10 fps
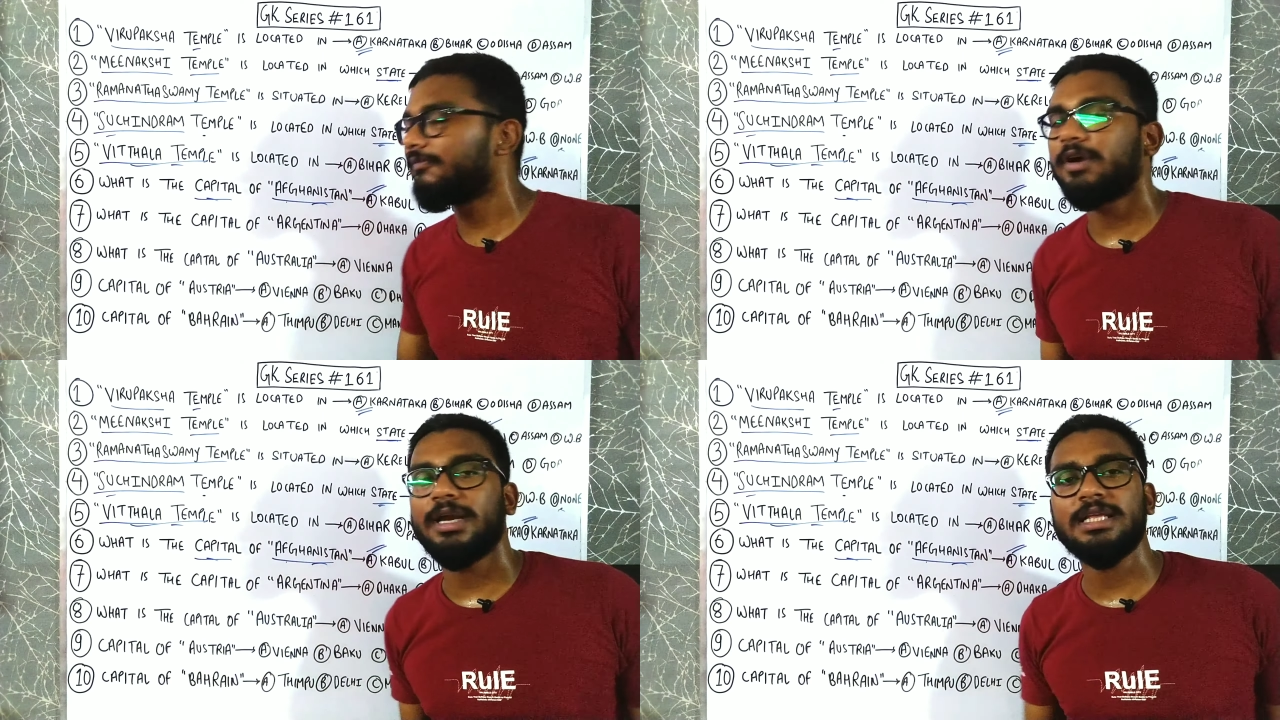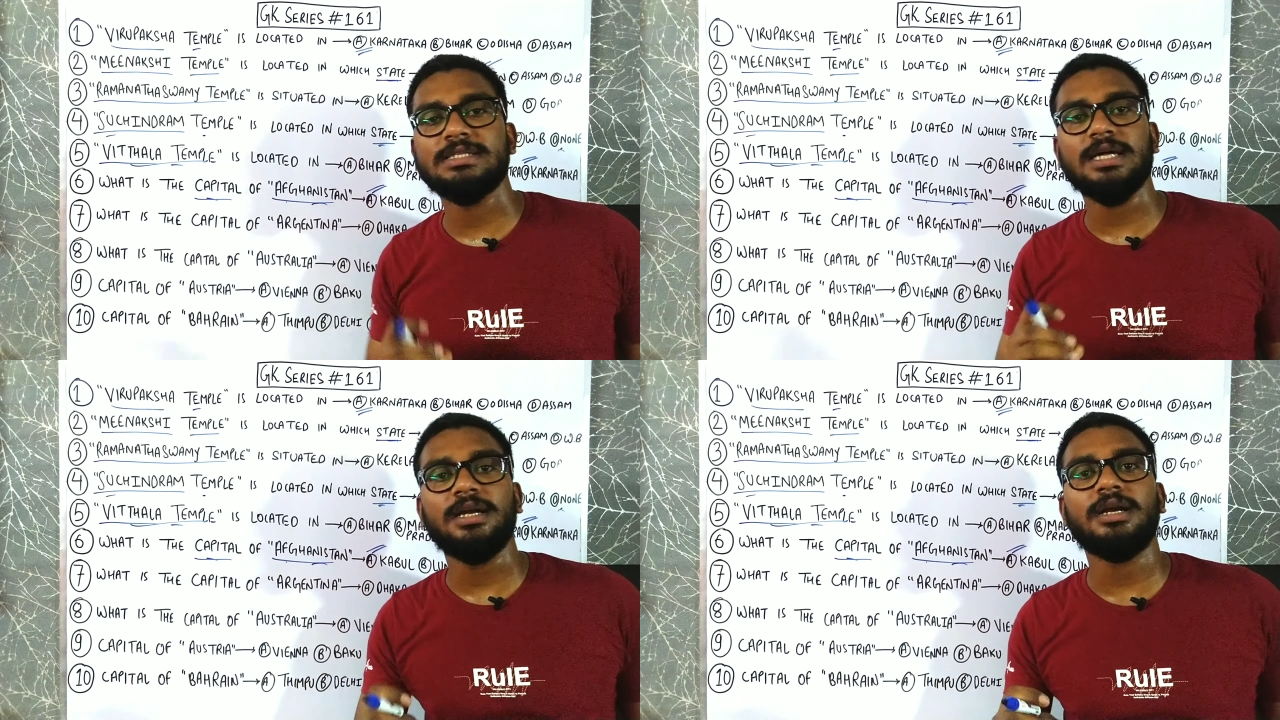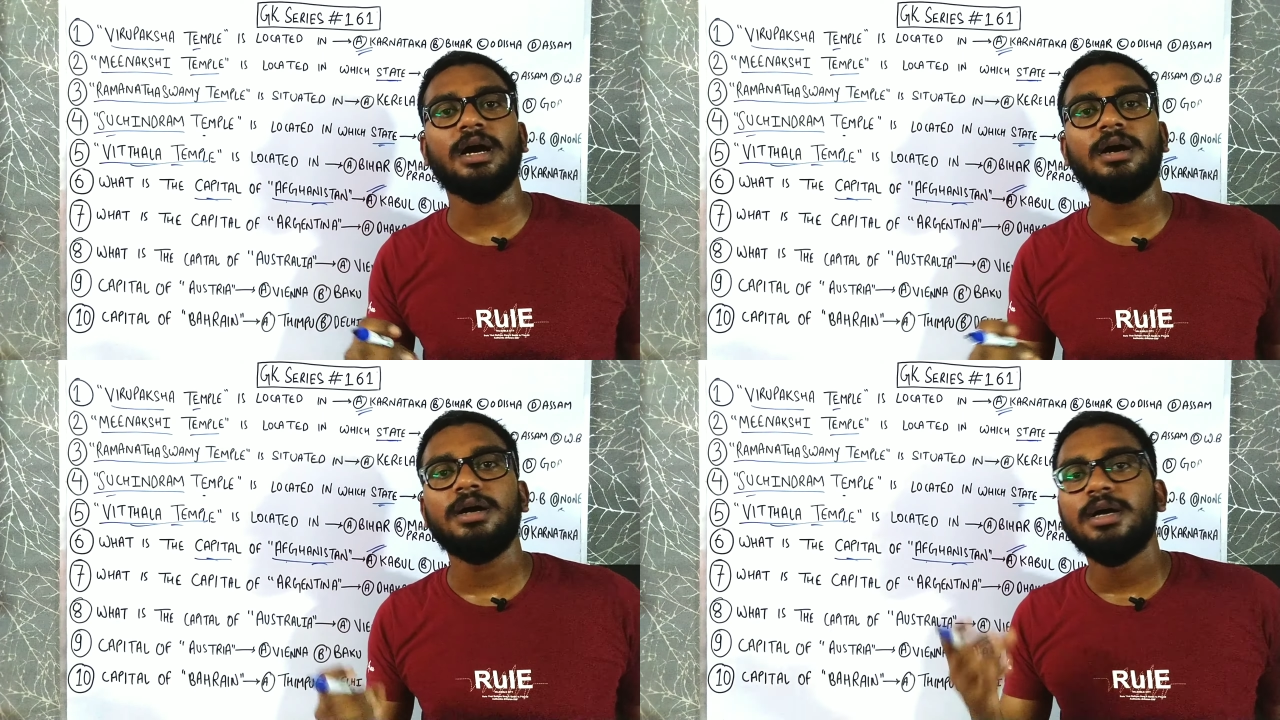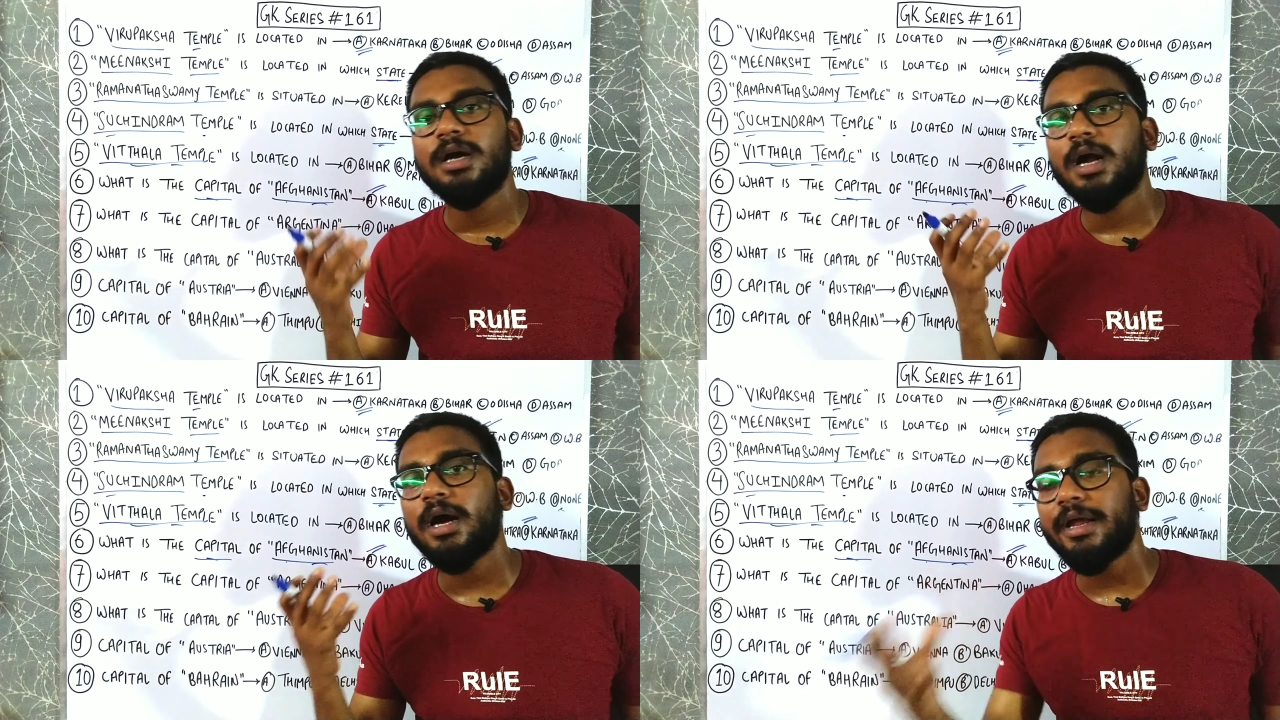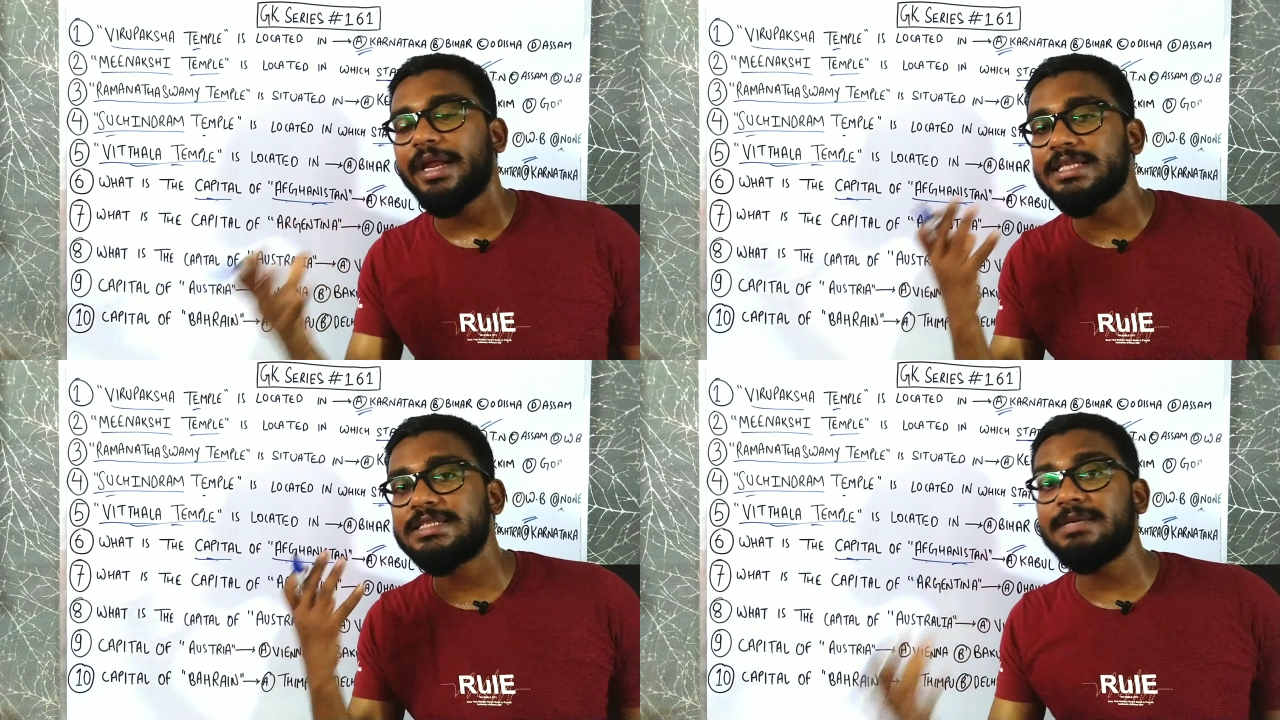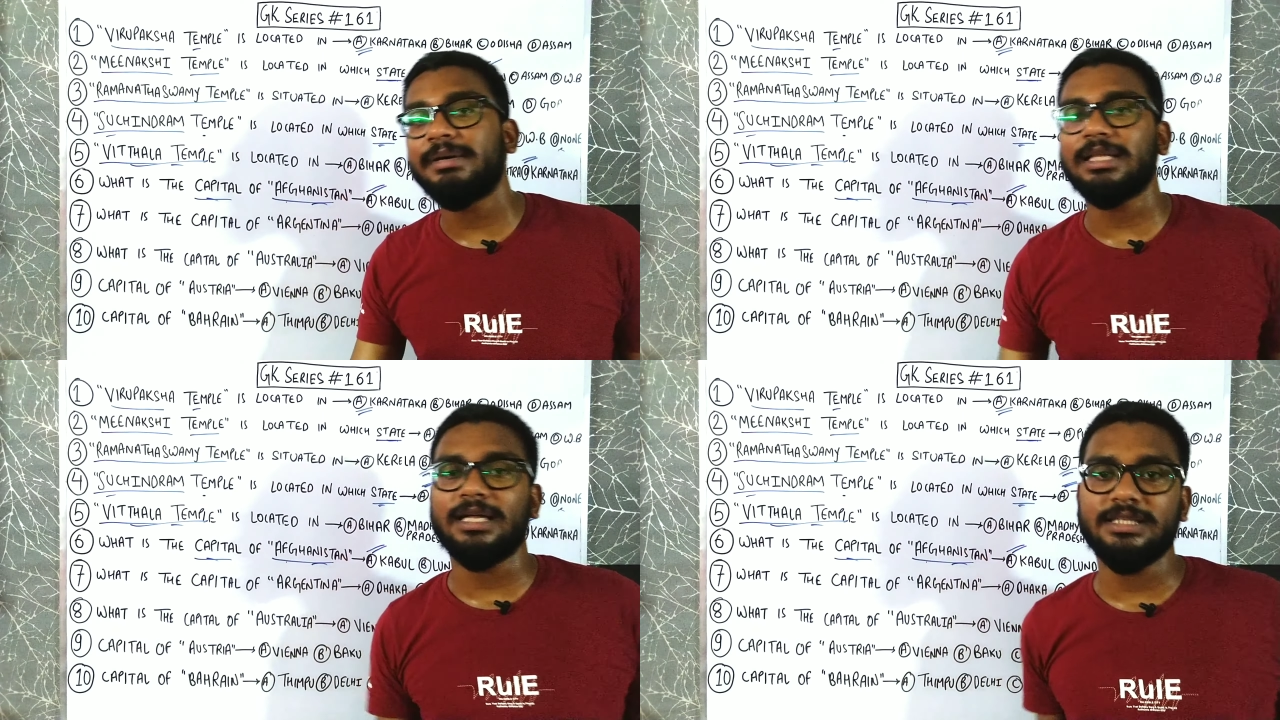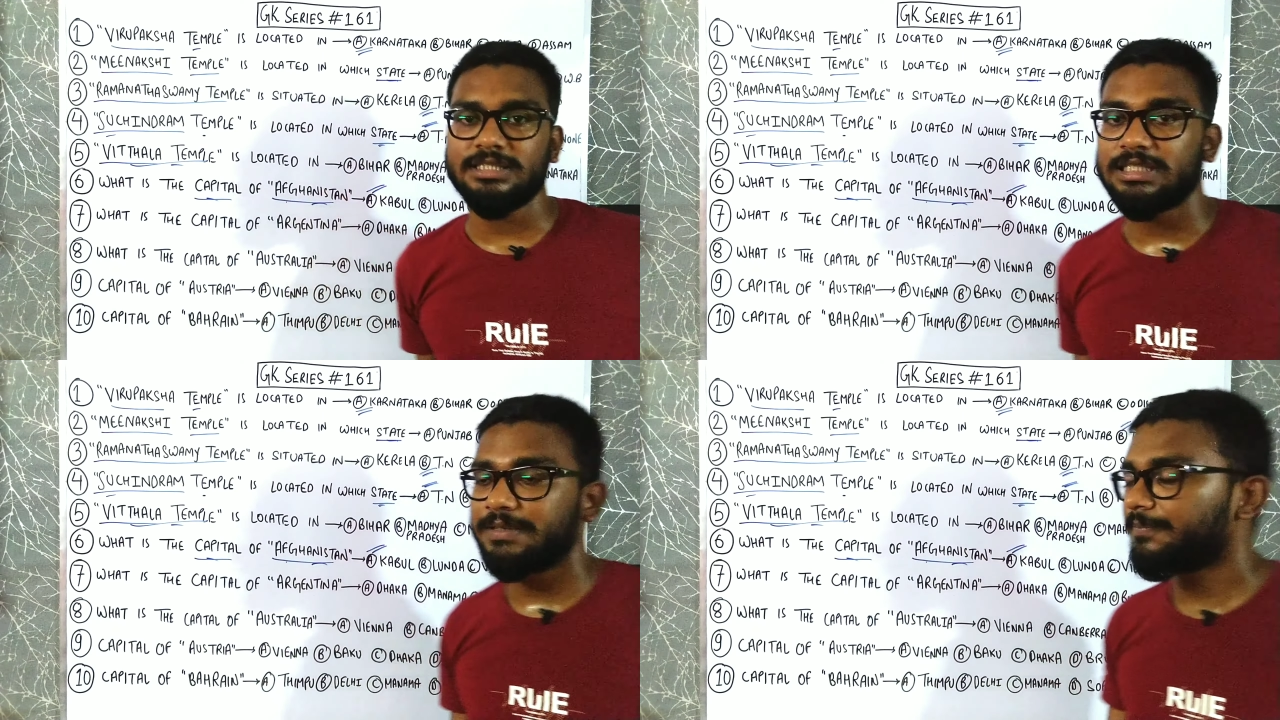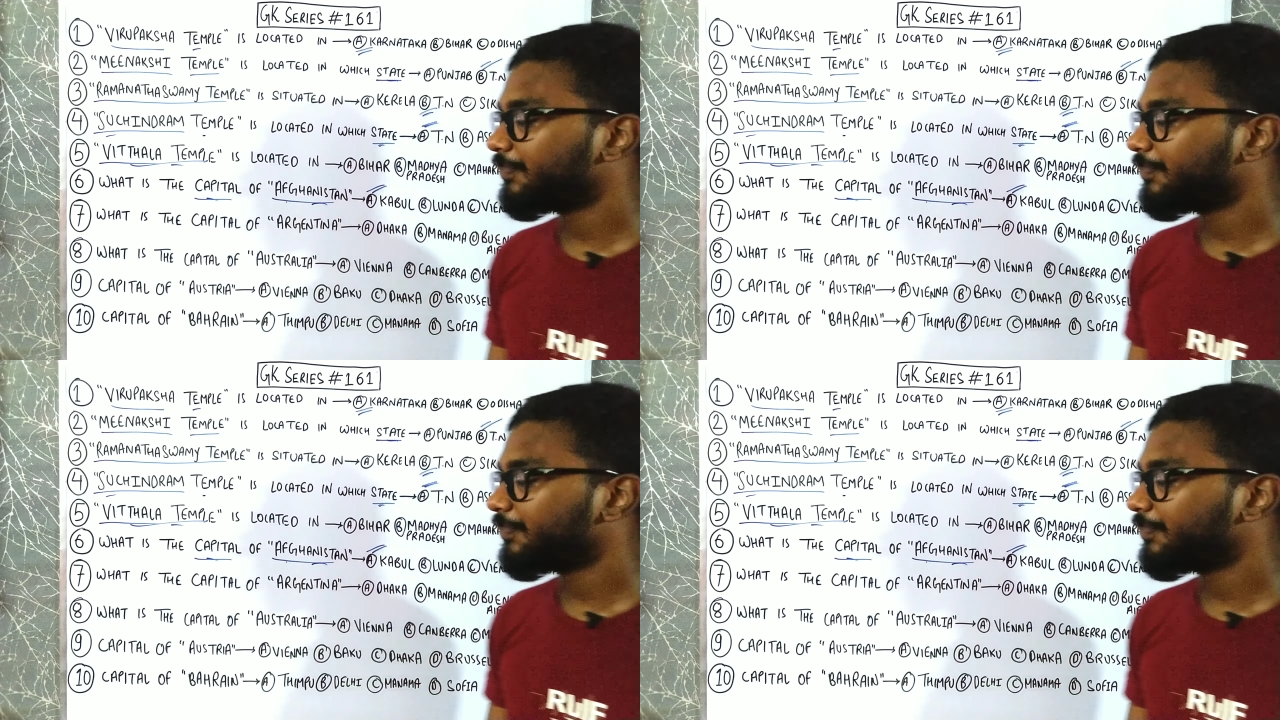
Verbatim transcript: अफगानिस्तान का करेंसी बता दीजिए